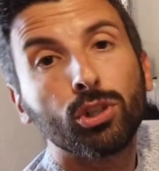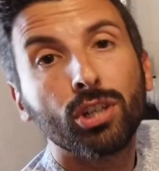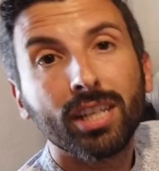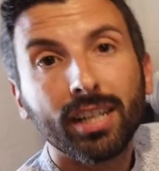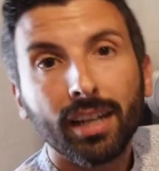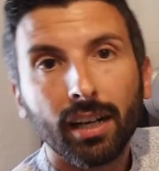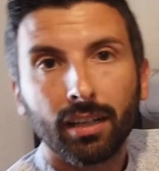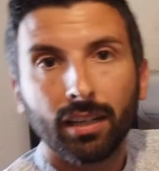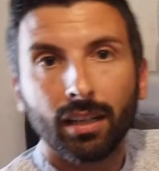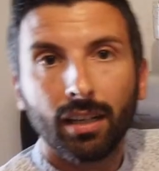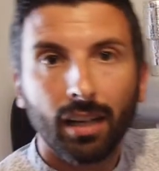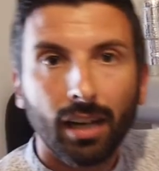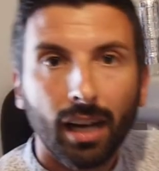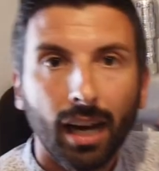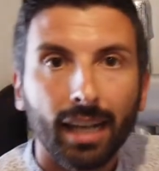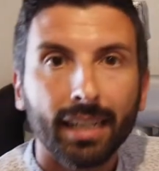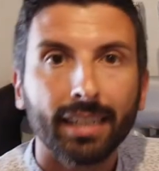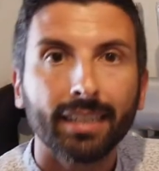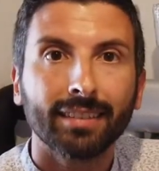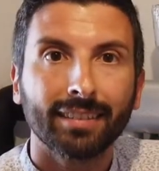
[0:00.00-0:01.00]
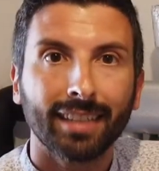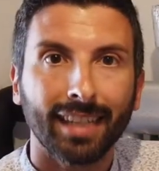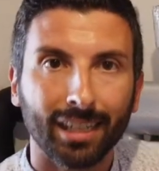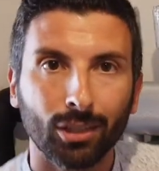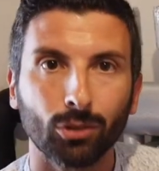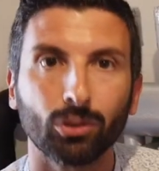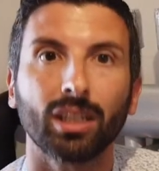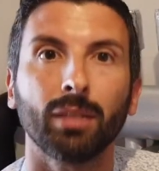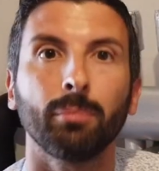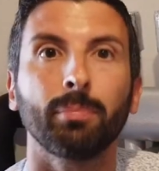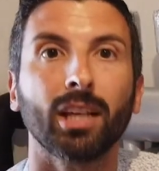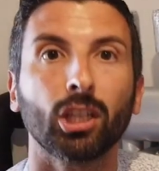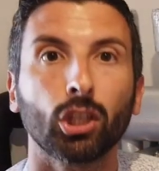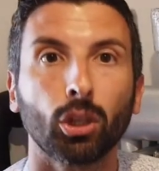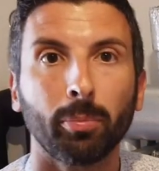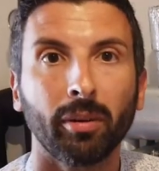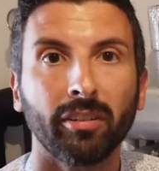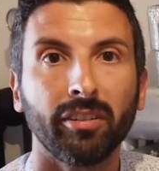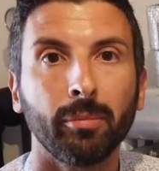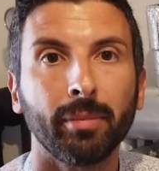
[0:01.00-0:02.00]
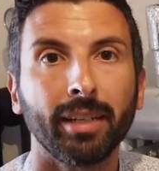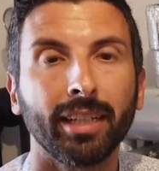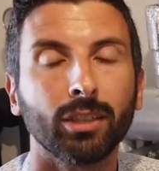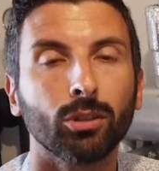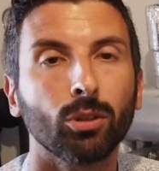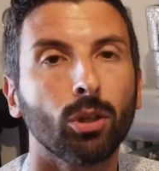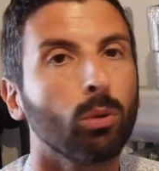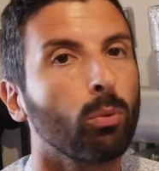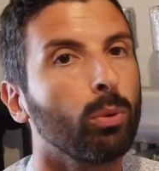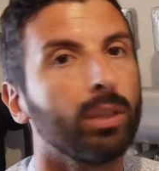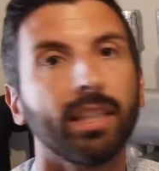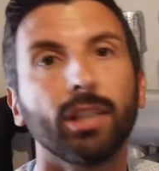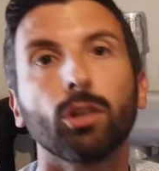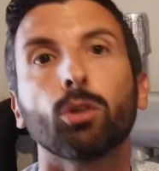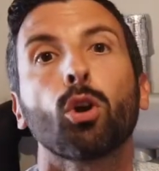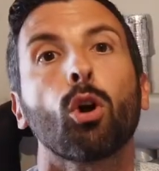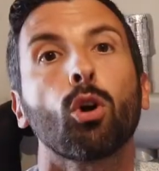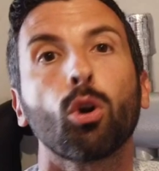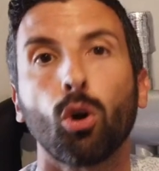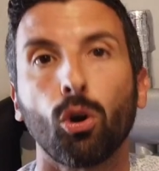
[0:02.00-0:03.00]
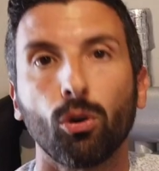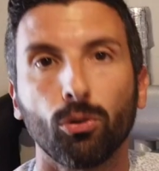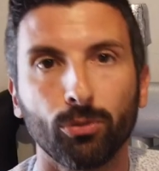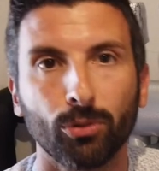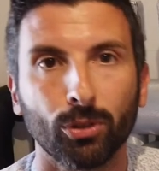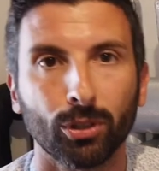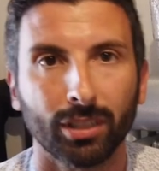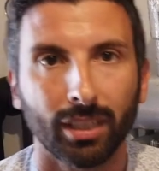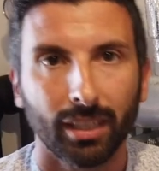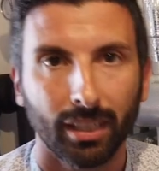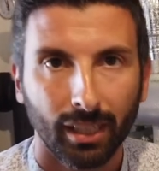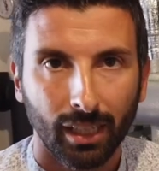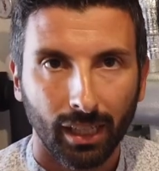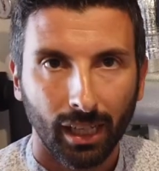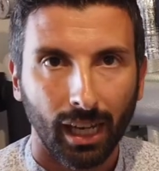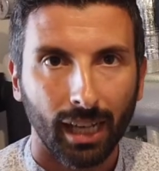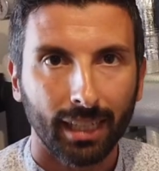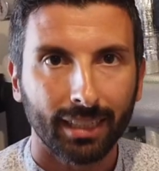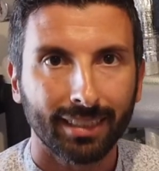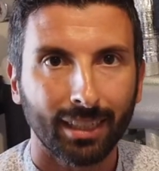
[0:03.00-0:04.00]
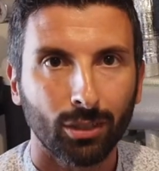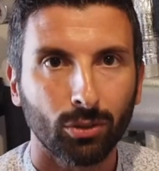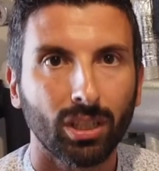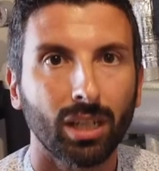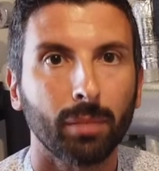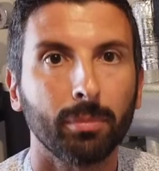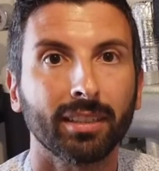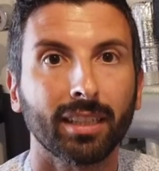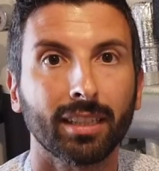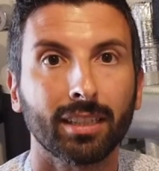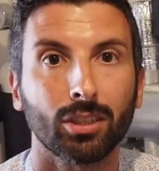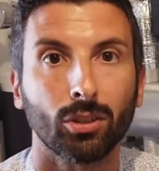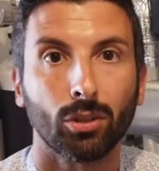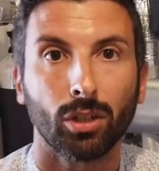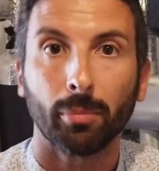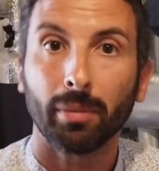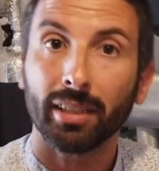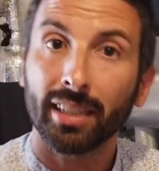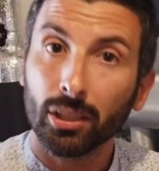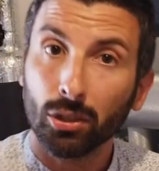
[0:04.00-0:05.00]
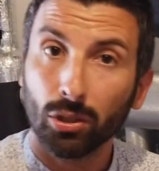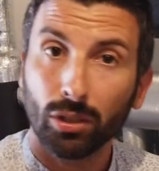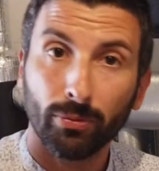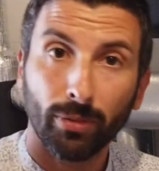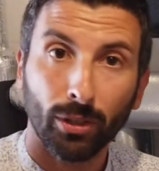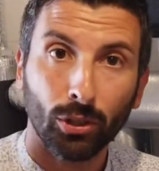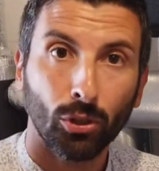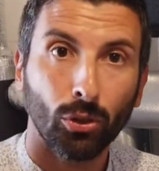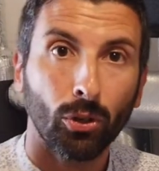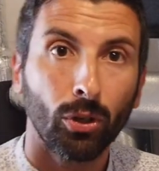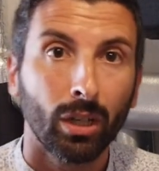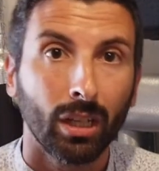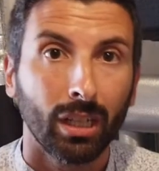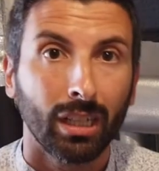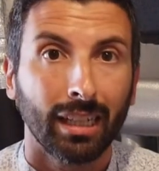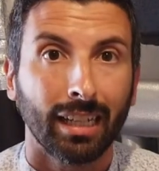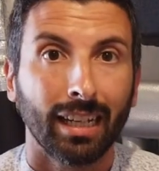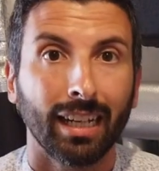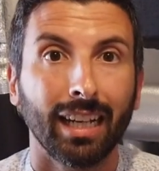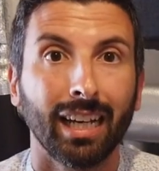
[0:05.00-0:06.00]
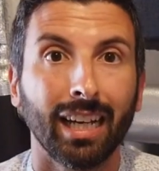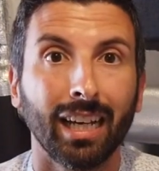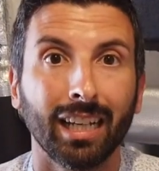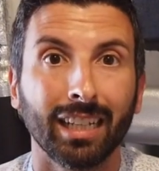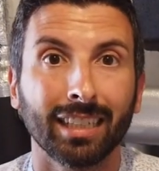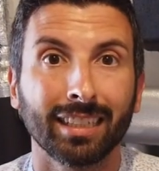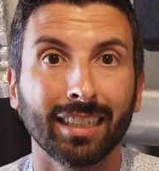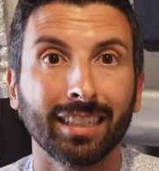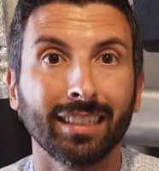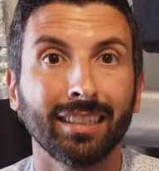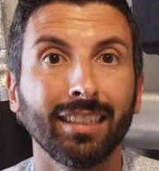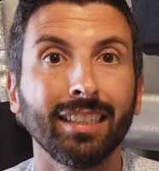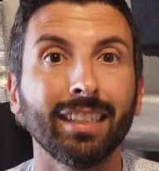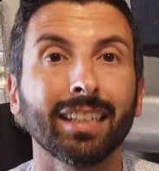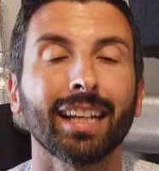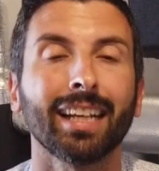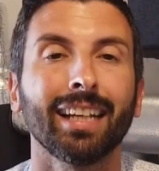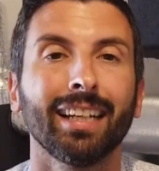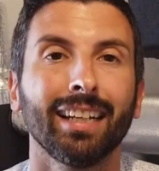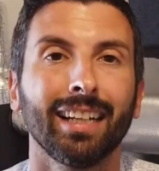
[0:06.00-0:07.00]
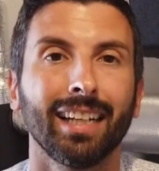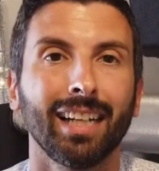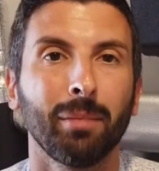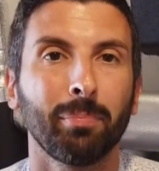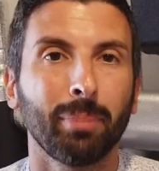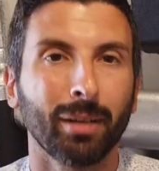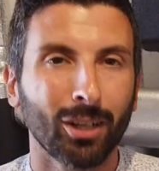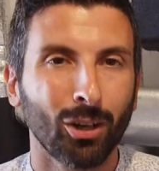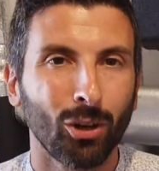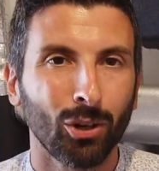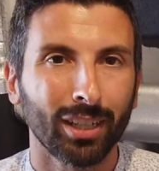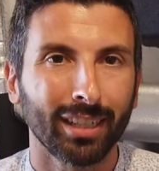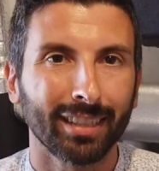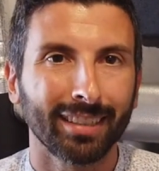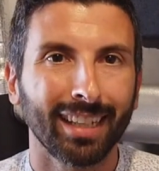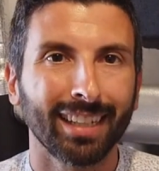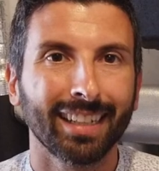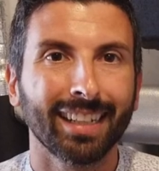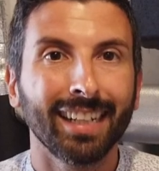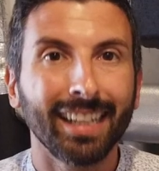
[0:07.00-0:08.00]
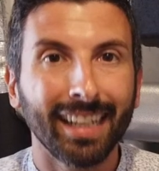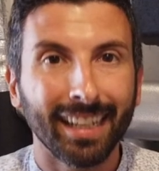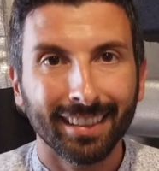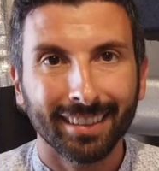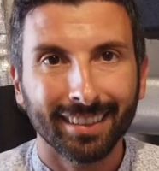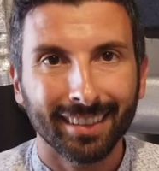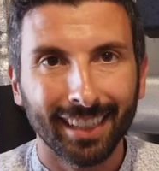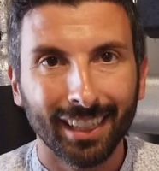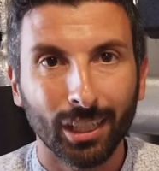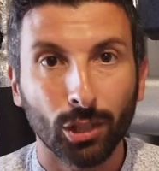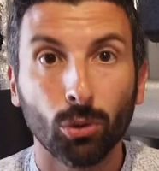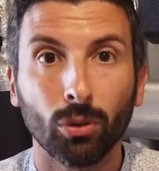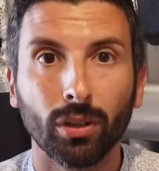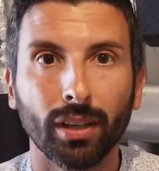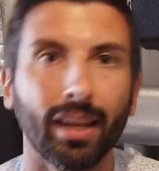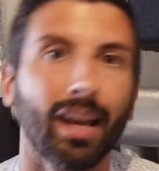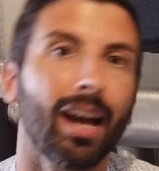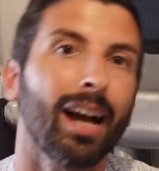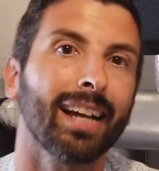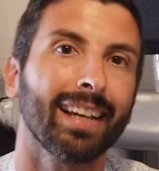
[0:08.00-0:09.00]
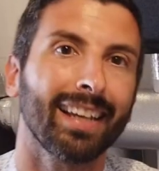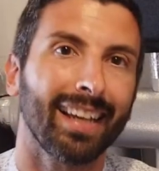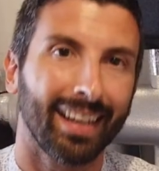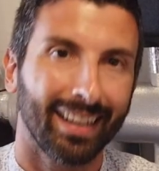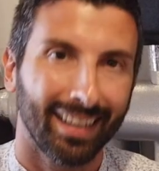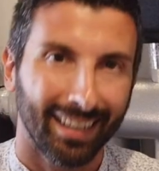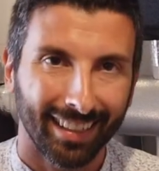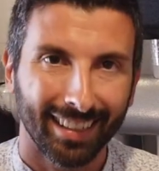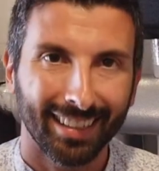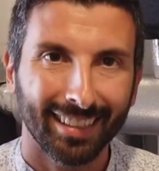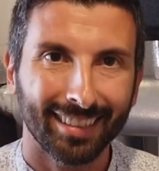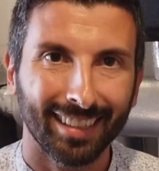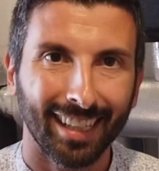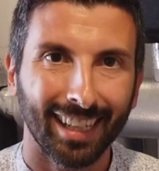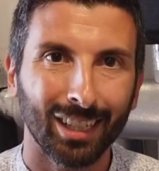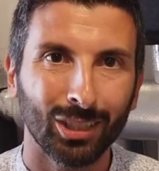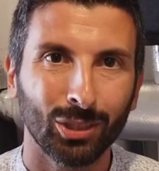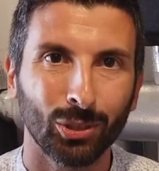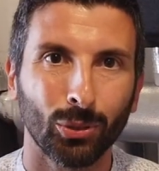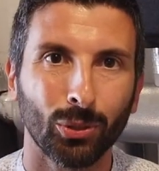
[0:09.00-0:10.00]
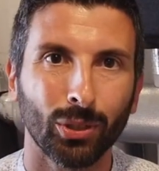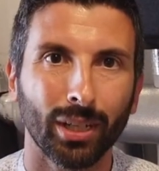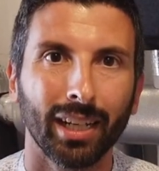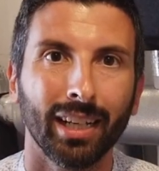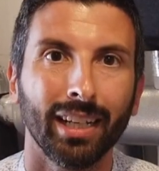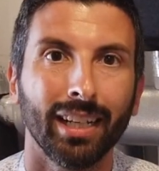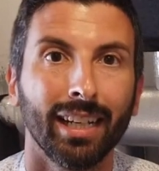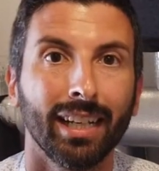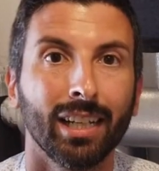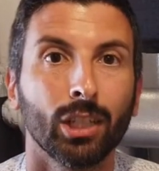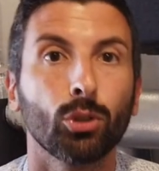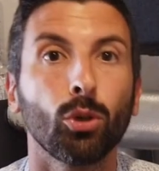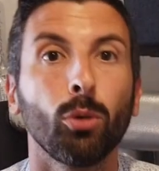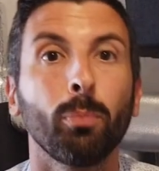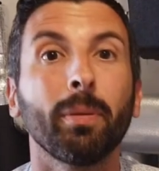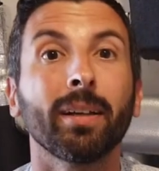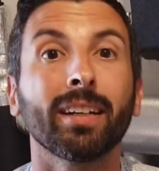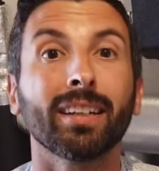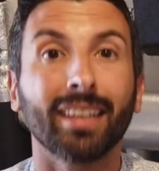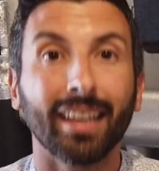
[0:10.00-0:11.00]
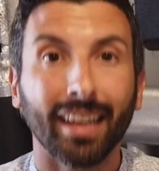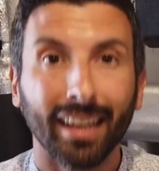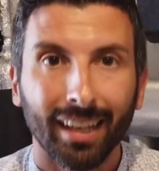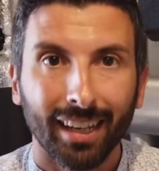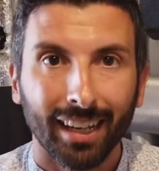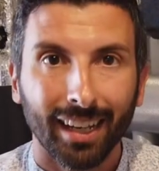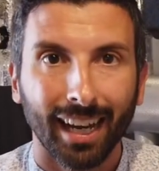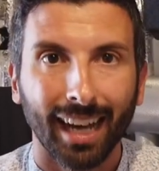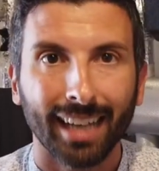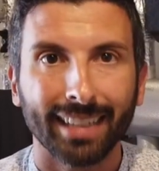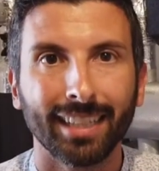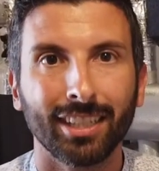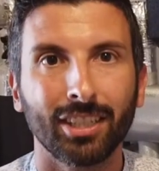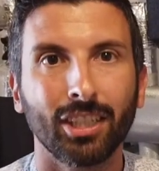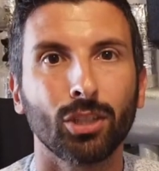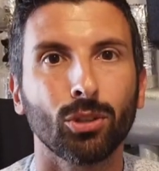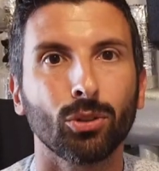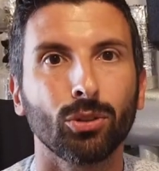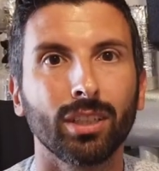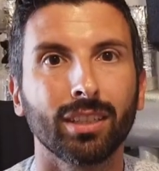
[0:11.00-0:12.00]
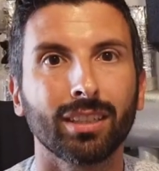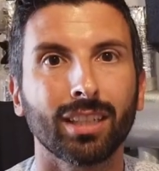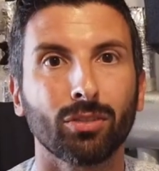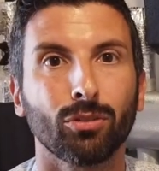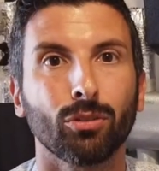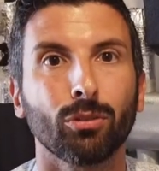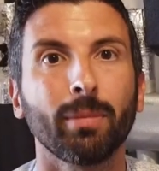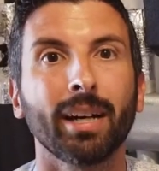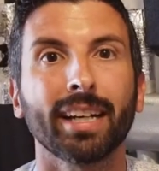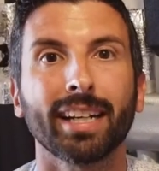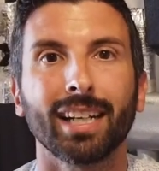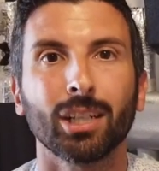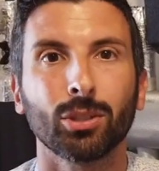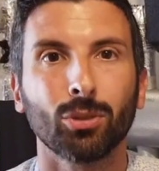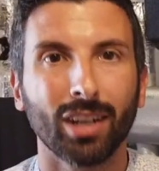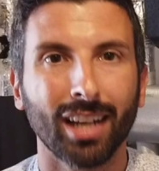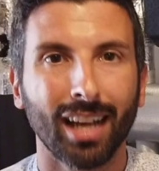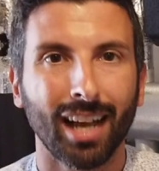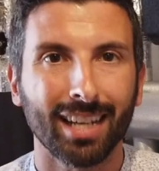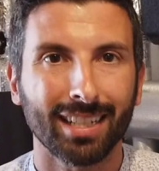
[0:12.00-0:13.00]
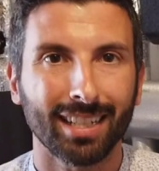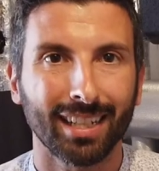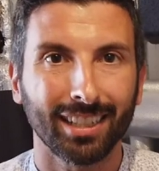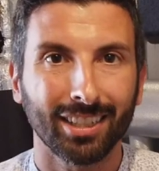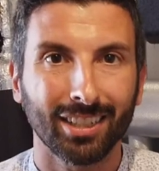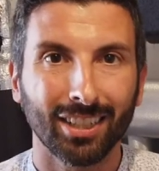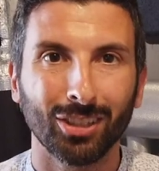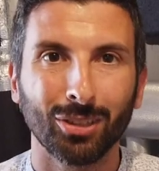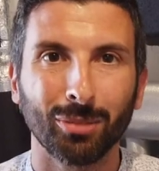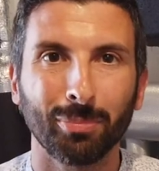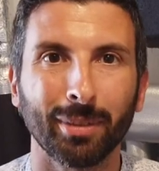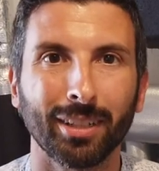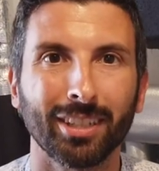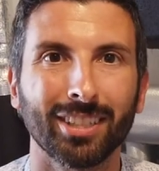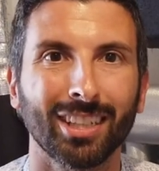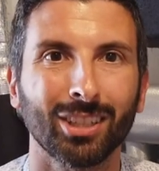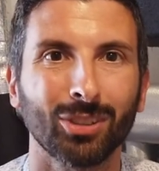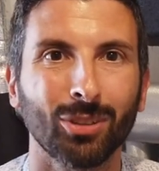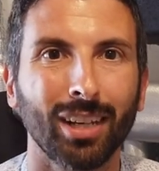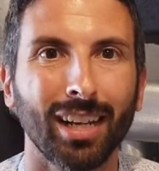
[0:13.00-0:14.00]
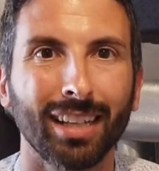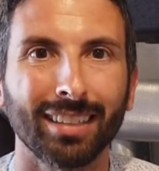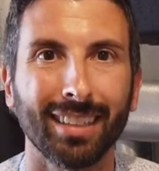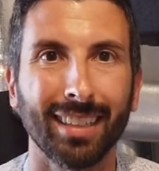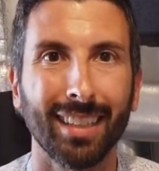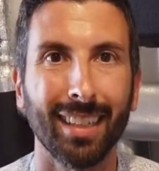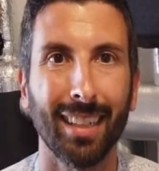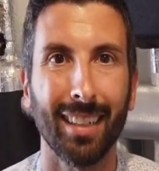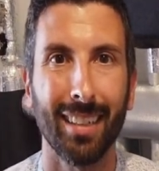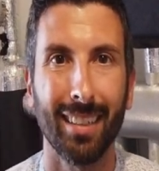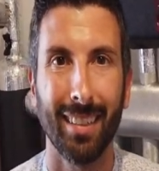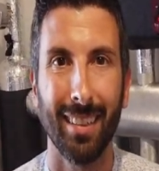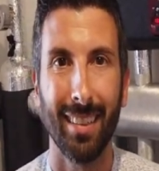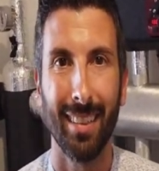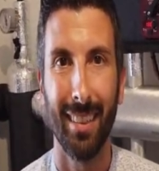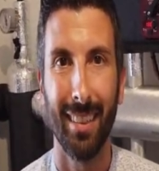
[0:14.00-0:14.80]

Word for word: non gira all'interno dell'impianto a pavimento e quindi non ho comfort all'interno dell'abitazione. Ma adesso ti faccio eh, sentire le parole del cliente, nonché anche installatore, sul perché ha deciso di trasformare la sua casa in 100% elettrica.